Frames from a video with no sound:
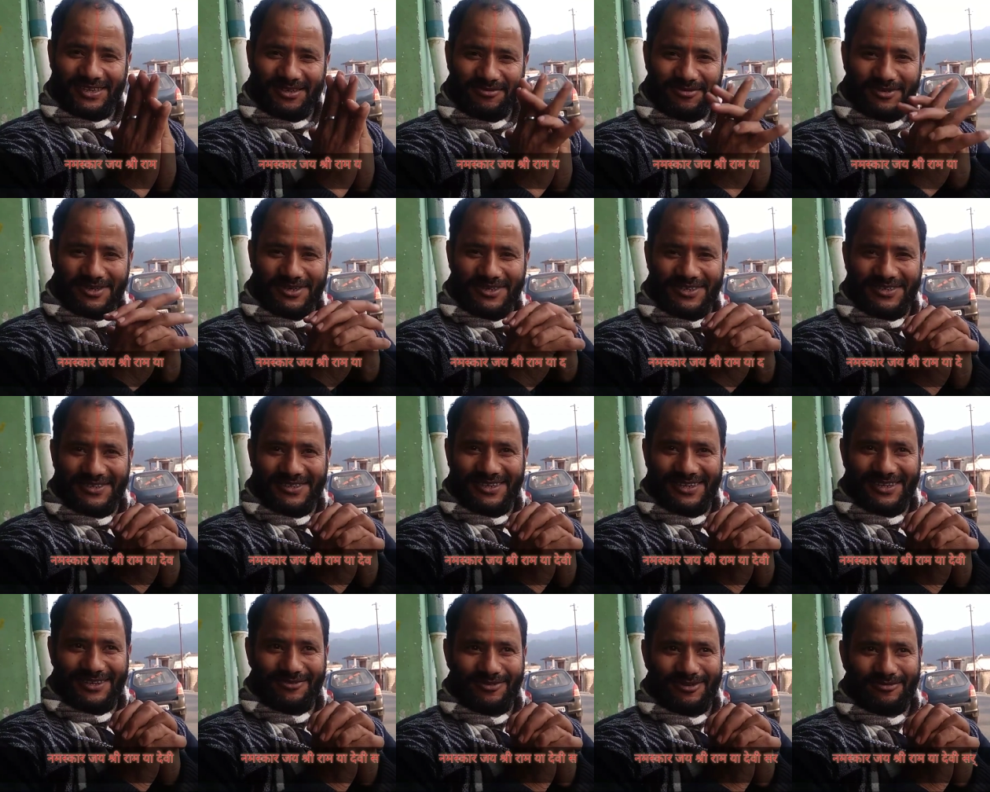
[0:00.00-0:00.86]
देवी
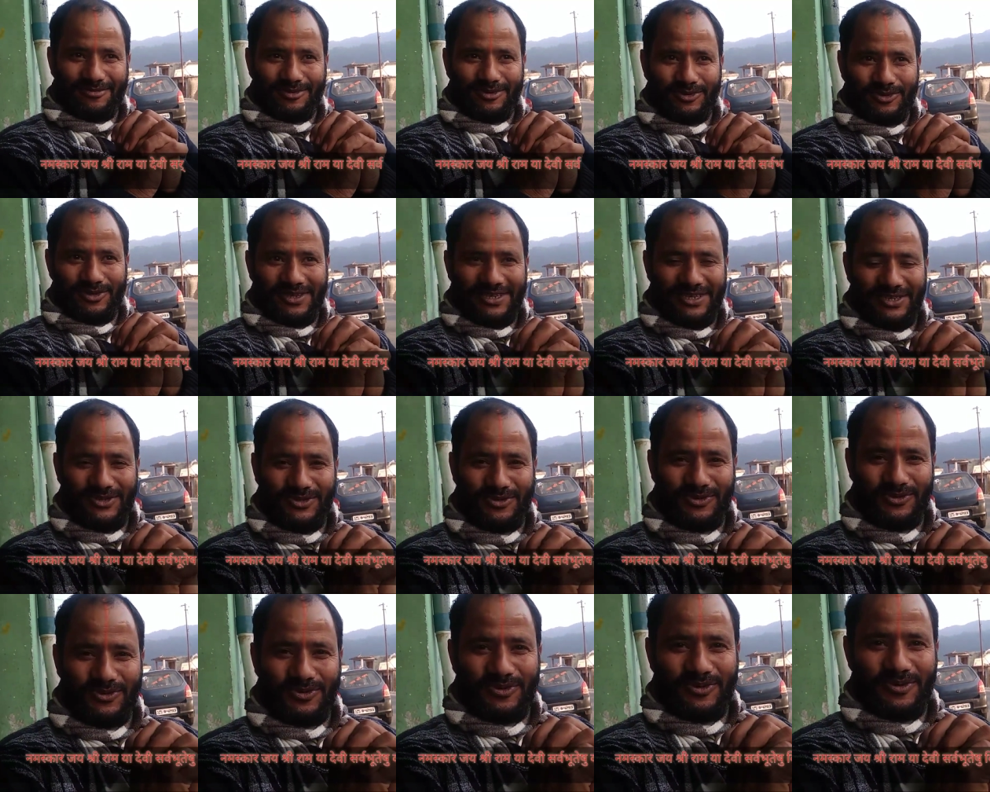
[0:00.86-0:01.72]

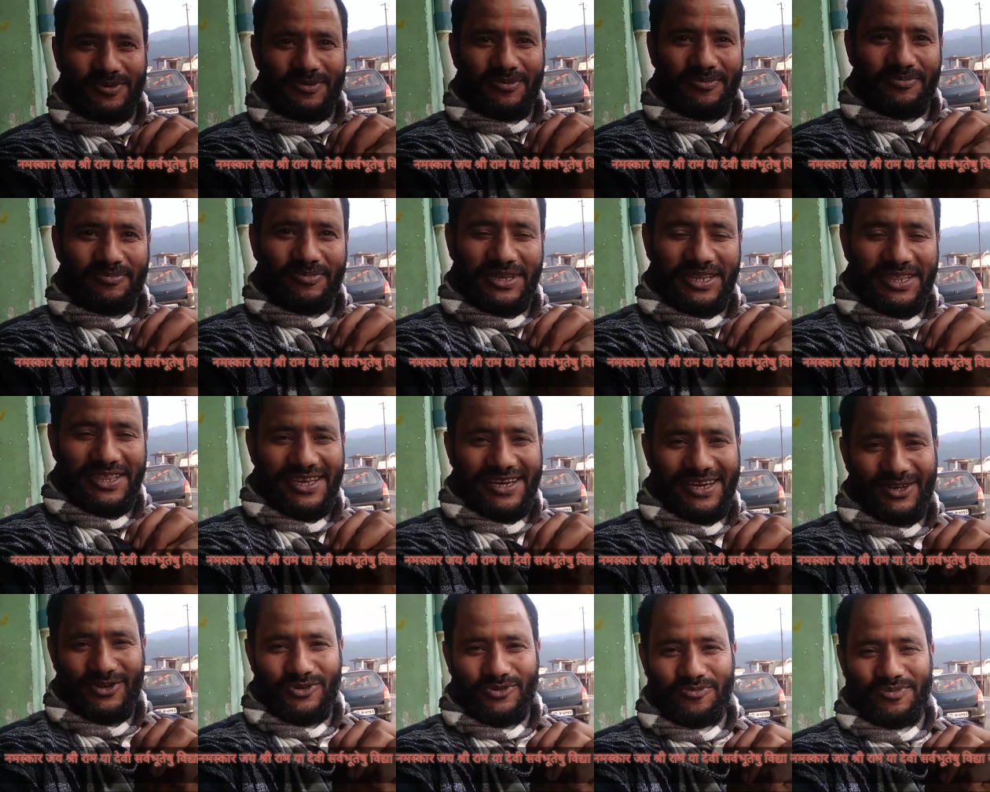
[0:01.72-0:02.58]
सर्वभूतेषु
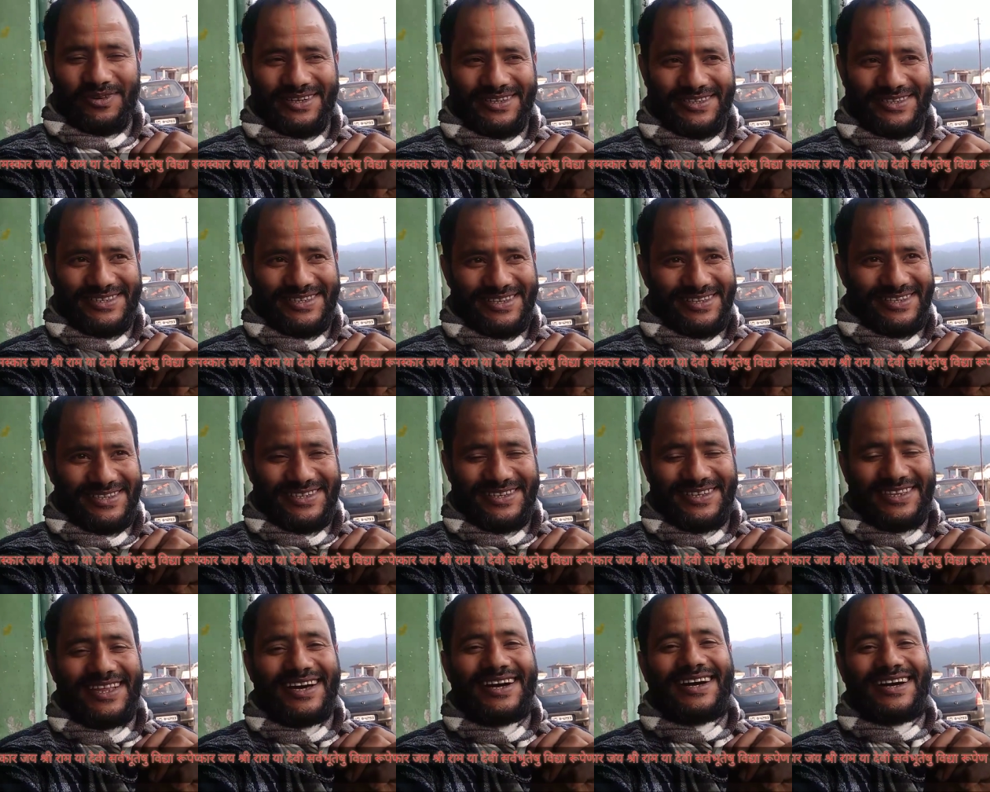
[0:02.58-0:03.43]
विद्या रूपेण
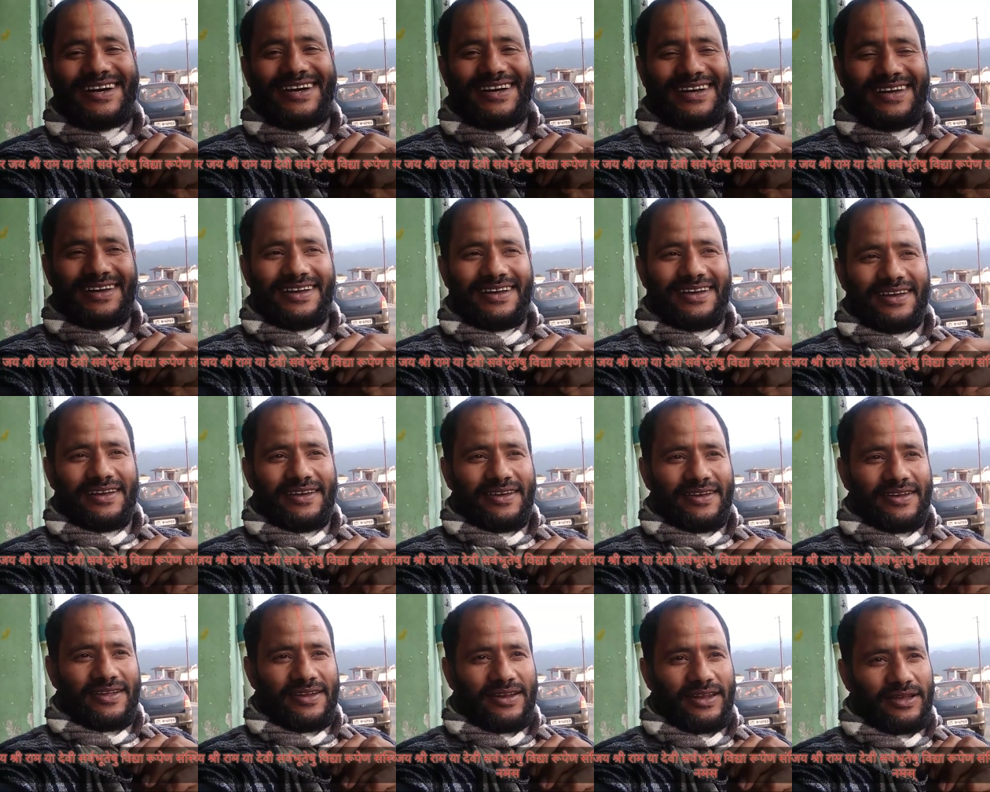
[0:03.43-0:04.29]
संस्थिता
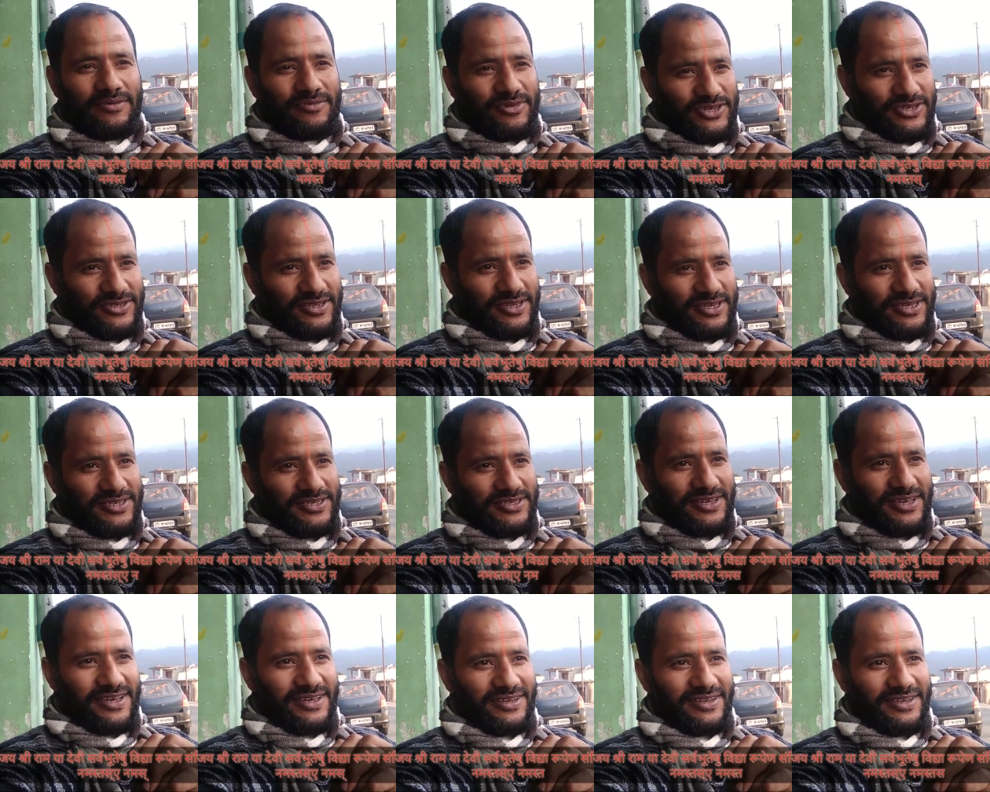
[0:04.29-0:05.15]
नमस्त
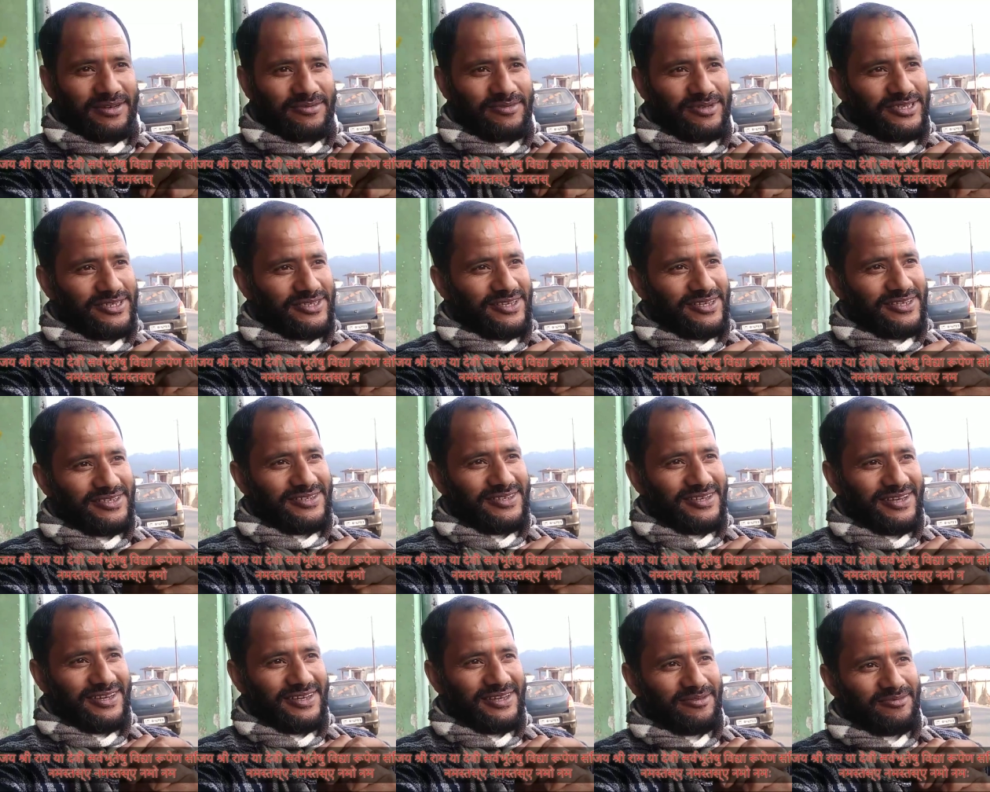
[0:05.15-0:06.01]
नमस्त
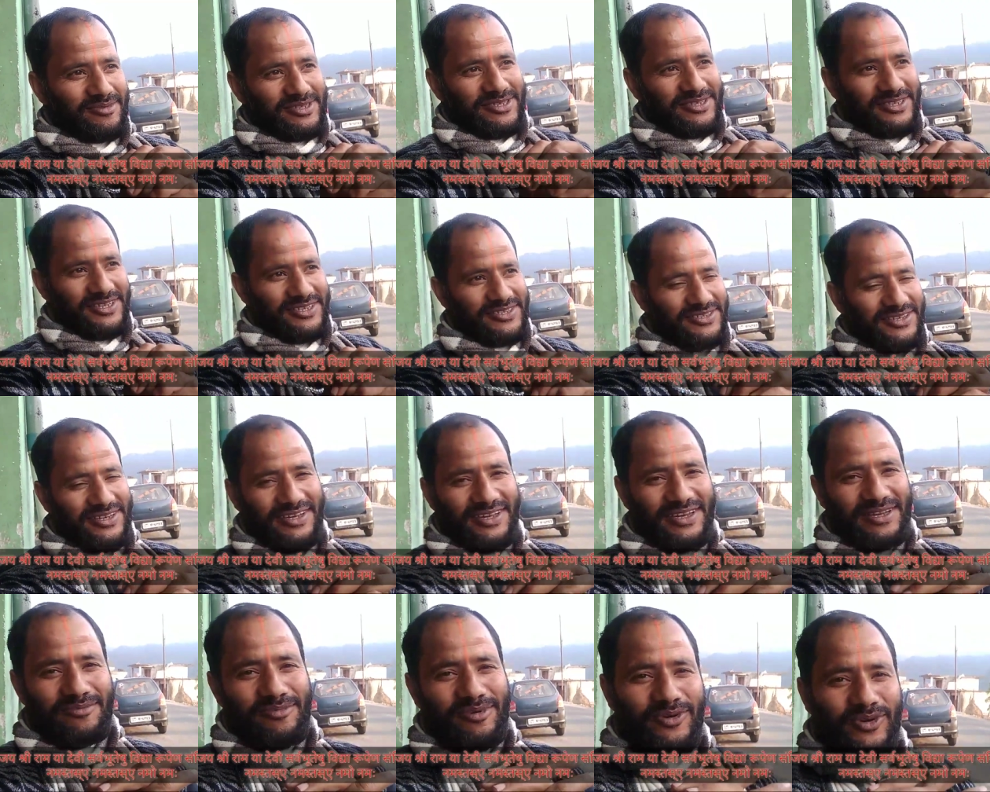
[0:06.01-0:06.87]
नमस्त
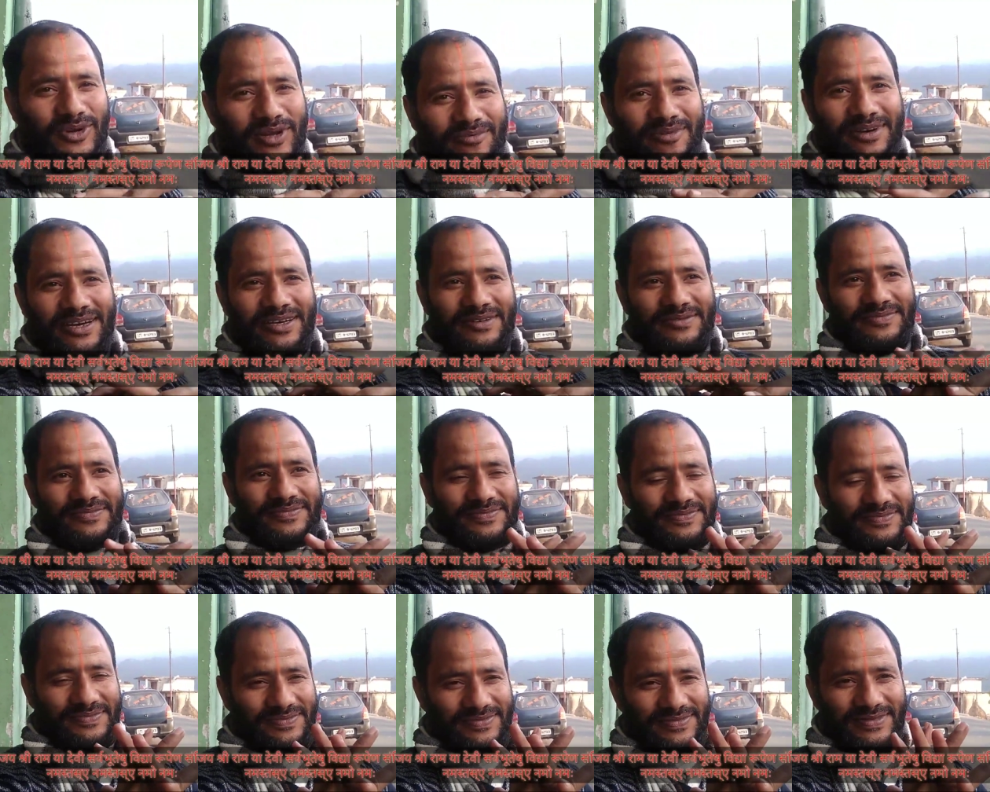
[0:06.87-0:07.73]
नमो नमः
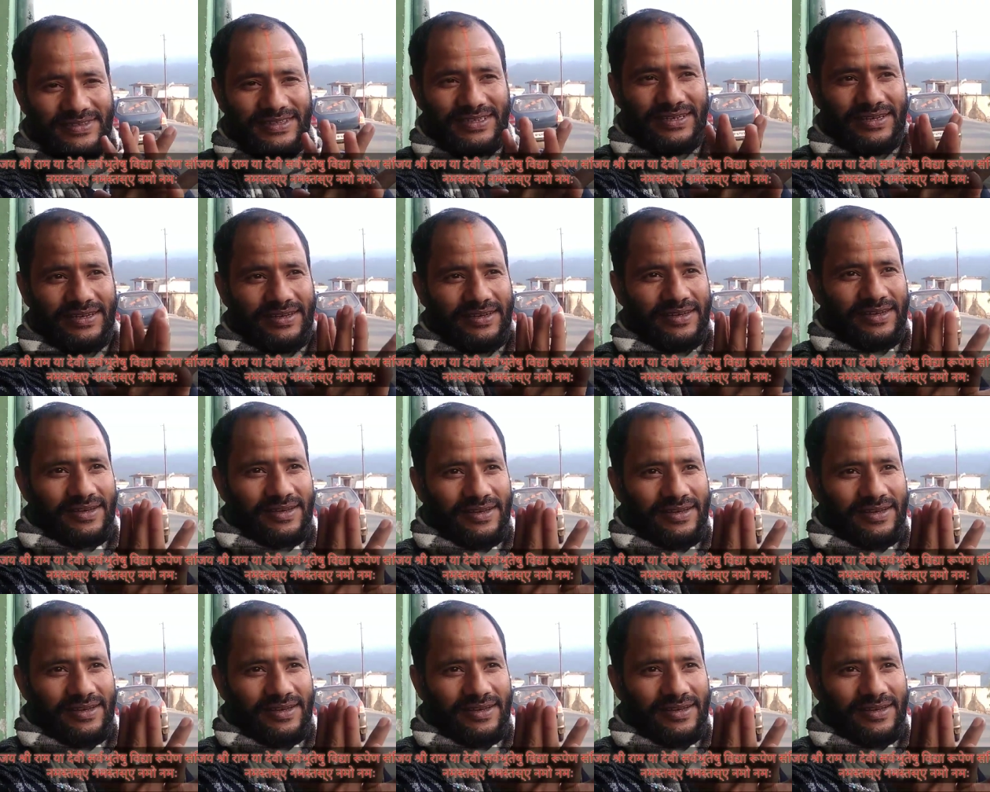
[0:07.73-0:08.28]
हम्म।